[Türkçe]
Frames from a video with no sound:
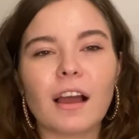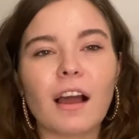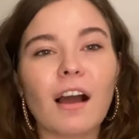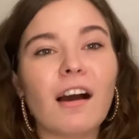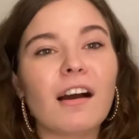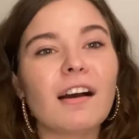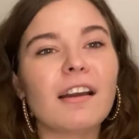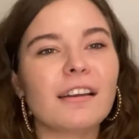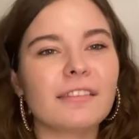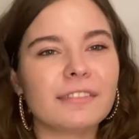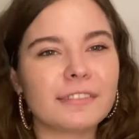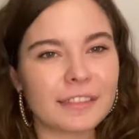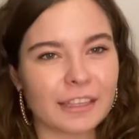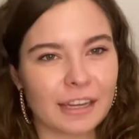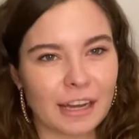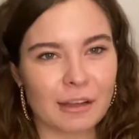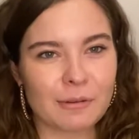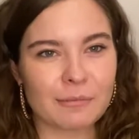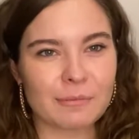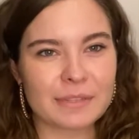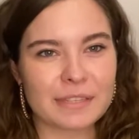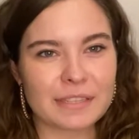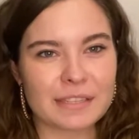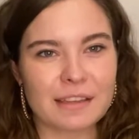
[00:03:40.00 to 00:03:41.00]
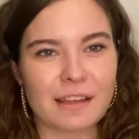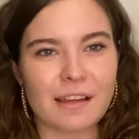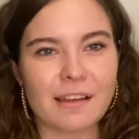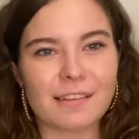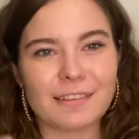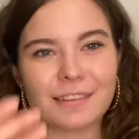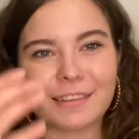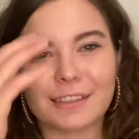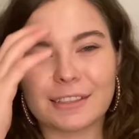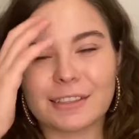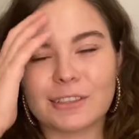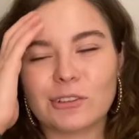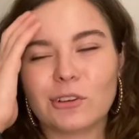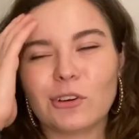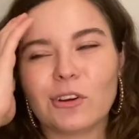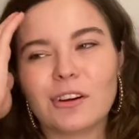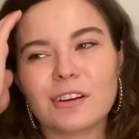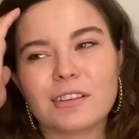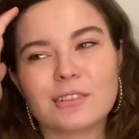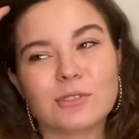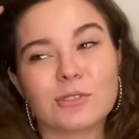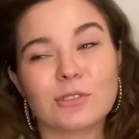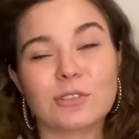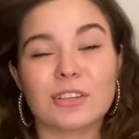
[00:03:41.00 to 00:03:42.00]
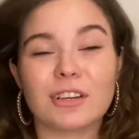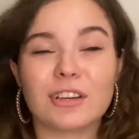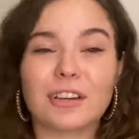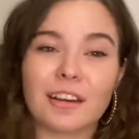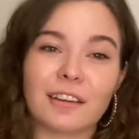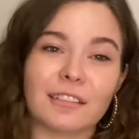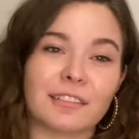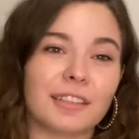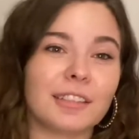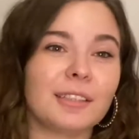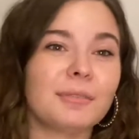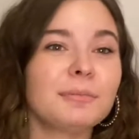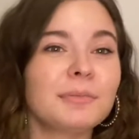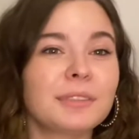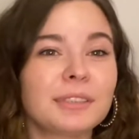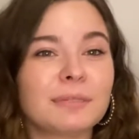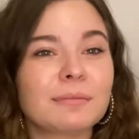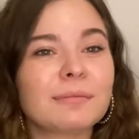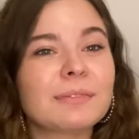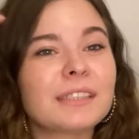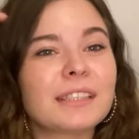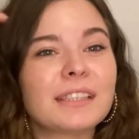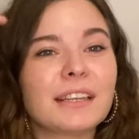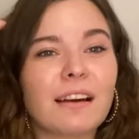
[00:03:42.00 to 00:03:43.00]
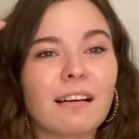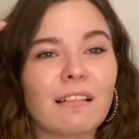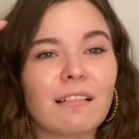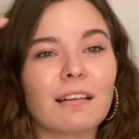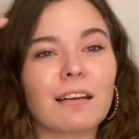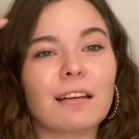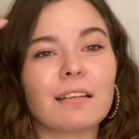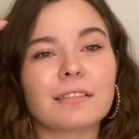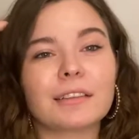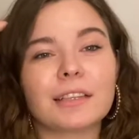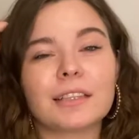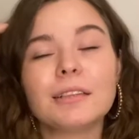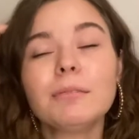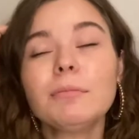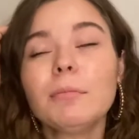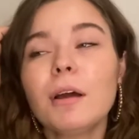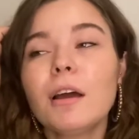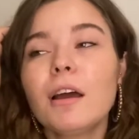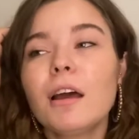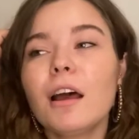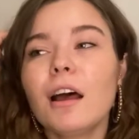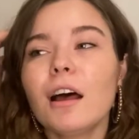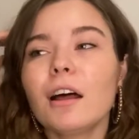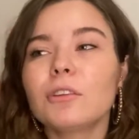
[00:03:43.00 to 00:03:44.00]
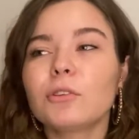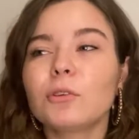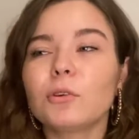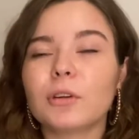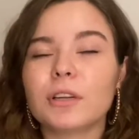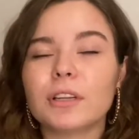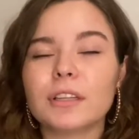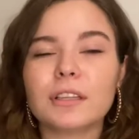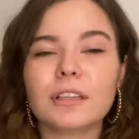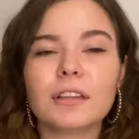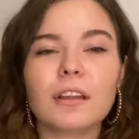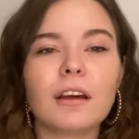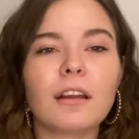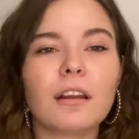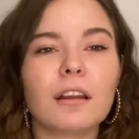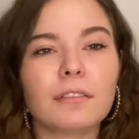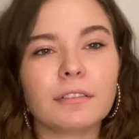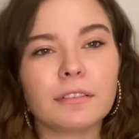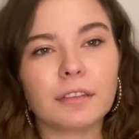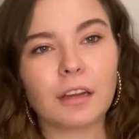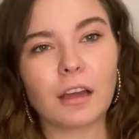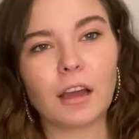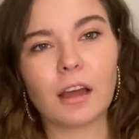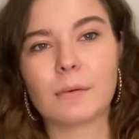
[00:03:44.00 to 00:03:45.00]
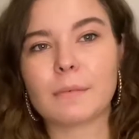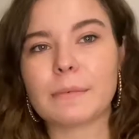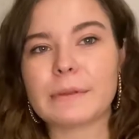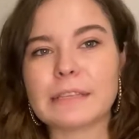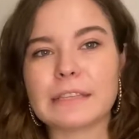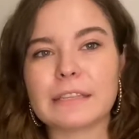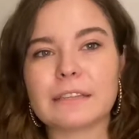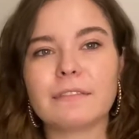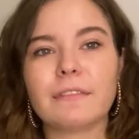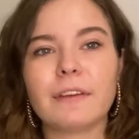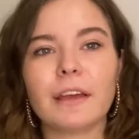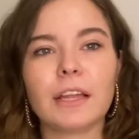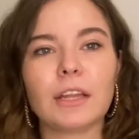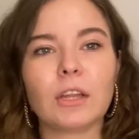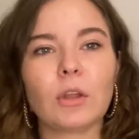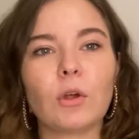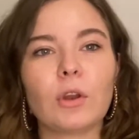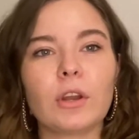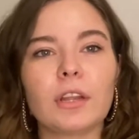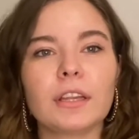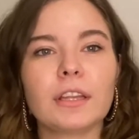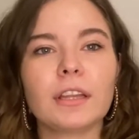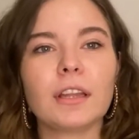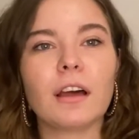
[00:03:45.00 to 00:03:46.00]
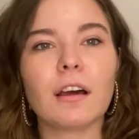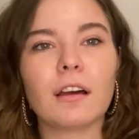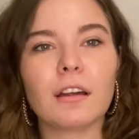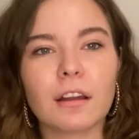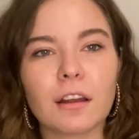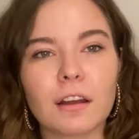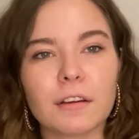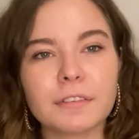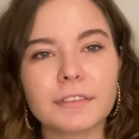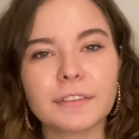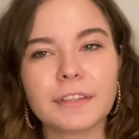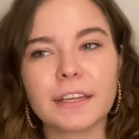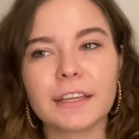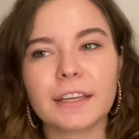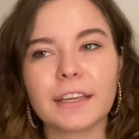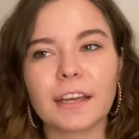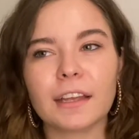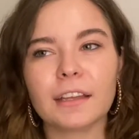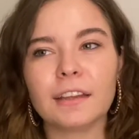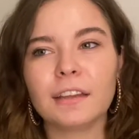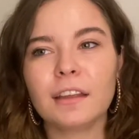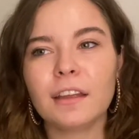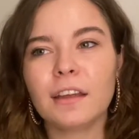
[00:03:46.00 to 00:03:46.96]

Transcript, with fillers: Araf'ta kalmasını anlatıyor. Az önce Araf dedim, şimdi yine Araf dedim. Nora'nın Araf'ta kalmasını ve Nora'nın Araf'tayken